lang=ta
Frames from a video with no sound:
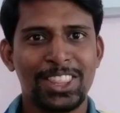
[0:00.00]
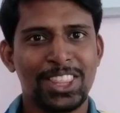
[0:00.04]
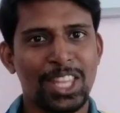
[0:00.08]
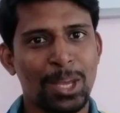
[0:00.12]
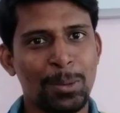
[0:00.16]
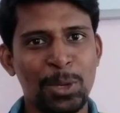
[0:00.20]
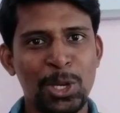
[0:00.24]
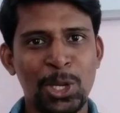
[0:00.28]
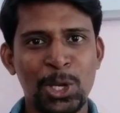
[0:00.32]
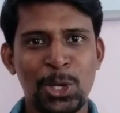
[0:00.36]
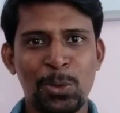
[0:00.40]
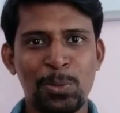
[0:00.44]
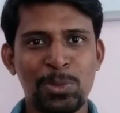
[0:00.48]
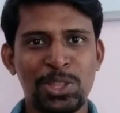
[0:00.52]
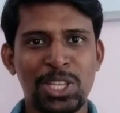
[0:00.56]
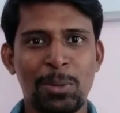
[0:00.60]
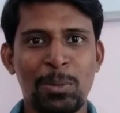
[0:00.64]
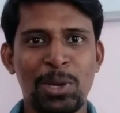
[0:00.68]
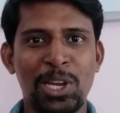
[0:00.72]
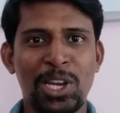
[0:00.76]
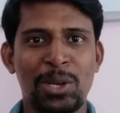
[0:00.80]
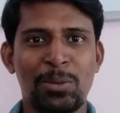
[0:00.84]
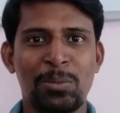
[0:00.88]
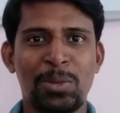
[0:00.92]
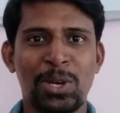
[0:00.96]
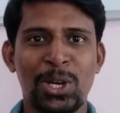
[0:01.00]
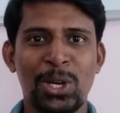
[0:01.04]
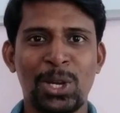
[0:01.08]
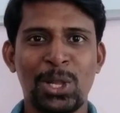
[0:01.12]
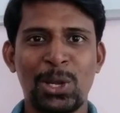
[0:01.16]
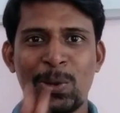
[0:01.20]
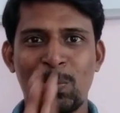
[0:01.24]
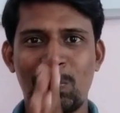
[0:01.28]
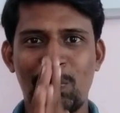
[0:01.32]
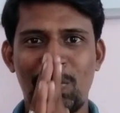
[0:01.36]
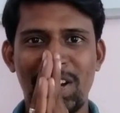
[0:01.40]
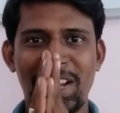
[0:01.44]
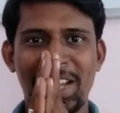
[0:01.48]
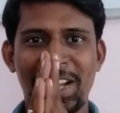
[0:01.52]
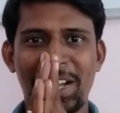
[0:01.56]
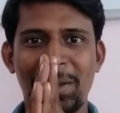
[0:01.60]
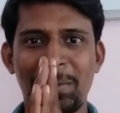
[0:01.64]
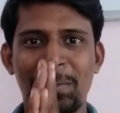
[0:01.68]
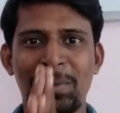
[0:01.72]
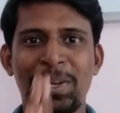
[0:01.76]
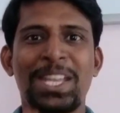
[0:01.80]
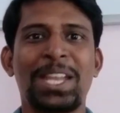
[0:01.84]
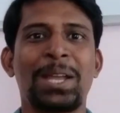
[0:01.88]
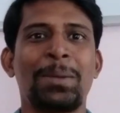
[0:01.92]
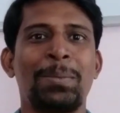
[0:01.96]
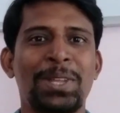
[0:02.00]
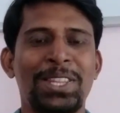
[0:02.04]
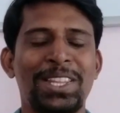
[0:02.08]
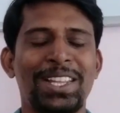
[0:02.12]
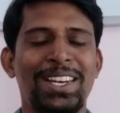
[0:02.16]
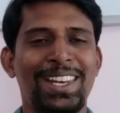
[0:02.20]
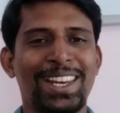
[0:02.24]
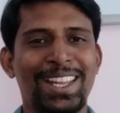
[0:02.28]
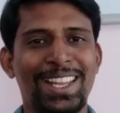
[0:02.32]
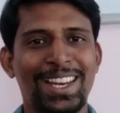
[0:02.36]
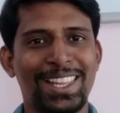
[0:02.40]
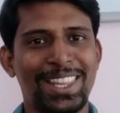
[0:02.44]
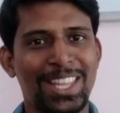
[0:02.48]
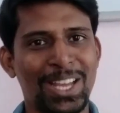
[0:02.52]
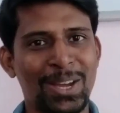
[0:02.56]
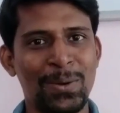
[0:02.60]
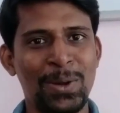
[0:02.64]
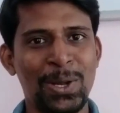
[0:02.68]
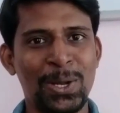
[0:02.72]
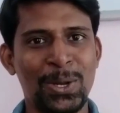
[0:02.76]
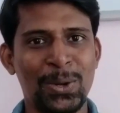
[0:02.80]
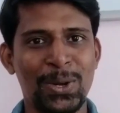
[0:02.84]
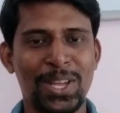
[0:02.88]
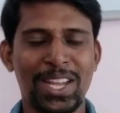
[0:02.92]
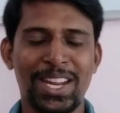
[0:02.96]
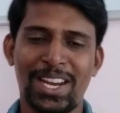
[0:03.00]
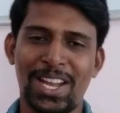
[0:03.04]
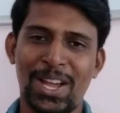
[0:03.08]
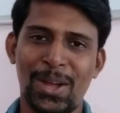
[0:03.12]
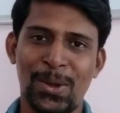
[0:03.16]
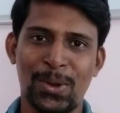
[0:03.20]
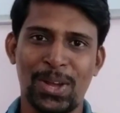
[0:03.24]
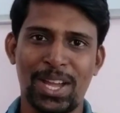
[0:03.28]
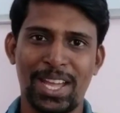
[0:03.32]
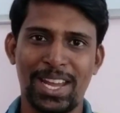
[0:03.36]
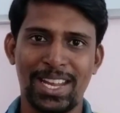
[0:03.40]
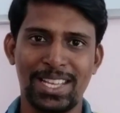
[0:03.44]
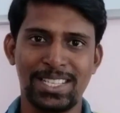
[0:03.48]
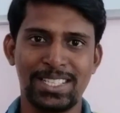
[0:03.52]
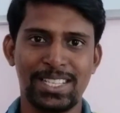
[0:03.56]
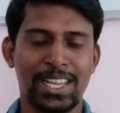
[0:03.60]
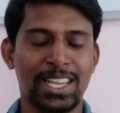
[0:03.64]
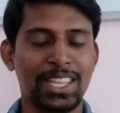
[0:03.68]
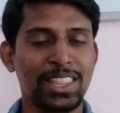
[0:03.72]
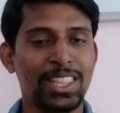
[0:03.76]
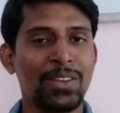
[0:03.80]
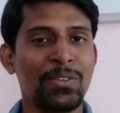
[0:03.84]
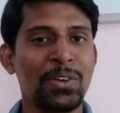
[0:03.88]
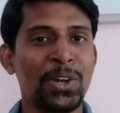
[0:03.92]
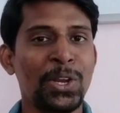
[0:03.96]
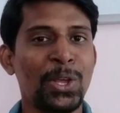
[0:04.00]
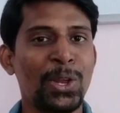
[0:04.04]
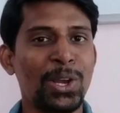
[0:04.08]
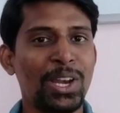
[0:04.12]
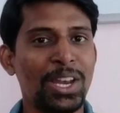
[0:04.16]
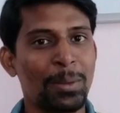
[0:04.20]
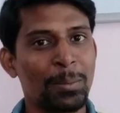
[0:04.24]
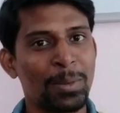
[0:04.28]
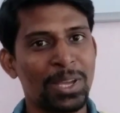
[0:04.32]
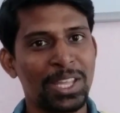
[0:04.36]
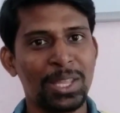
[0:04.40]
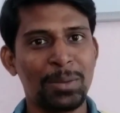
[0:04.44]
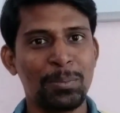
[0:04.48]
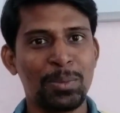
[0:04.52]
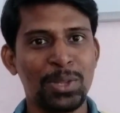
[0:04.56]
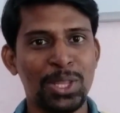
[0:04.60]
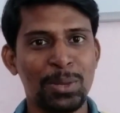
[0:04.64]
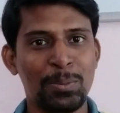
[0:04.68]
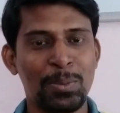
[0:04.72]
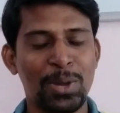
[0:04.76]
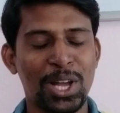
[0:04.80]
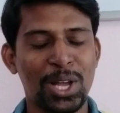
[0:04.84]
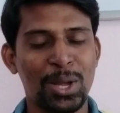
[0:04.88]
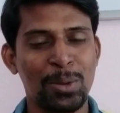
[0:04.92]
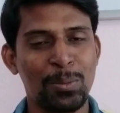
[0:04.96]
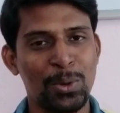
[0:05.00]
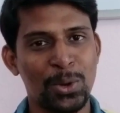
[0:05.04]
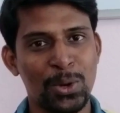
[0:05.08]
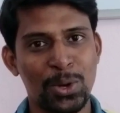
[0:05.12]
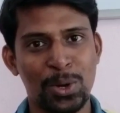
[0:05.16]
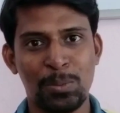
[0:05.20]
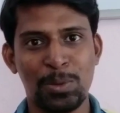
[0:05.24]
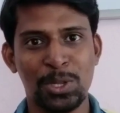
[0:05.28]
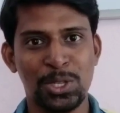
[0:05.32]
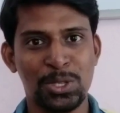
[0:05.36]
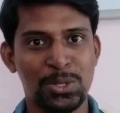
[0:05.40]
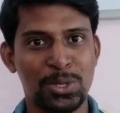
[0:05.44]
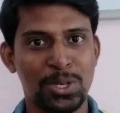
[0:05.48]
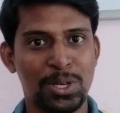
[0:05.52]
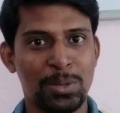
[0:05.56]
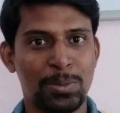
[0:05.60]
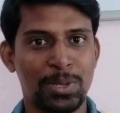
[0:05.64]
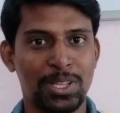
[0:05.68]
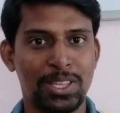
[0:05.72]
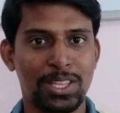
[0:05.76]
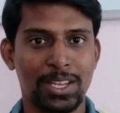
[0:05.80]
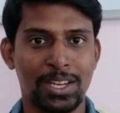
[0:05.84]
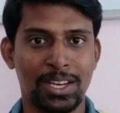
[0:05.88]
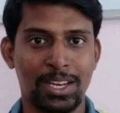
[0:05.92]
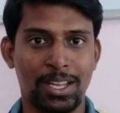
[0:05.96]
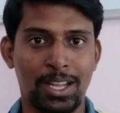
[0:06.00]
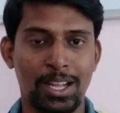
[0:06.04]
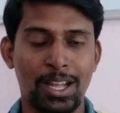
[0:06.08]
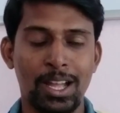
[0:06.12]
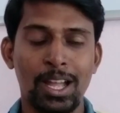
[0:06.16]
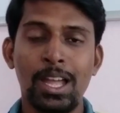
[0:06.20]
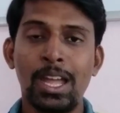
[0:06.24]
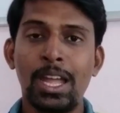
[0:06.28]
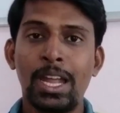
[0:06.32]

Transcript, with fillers: தமிழுக்கும் தமிழ் நண்பர்களுக்கும் வணக்கம் நீங்கள் பார்த்துட்டு இருக்கிற தகவல் டுடே நான் உங்கள் ராஜா இந்த வீடியோவில் நம்ம எதை பற்றி பார்க்க போகிறோம் அப்படின்னு சொல்லி பார்த்தீங்கன்னா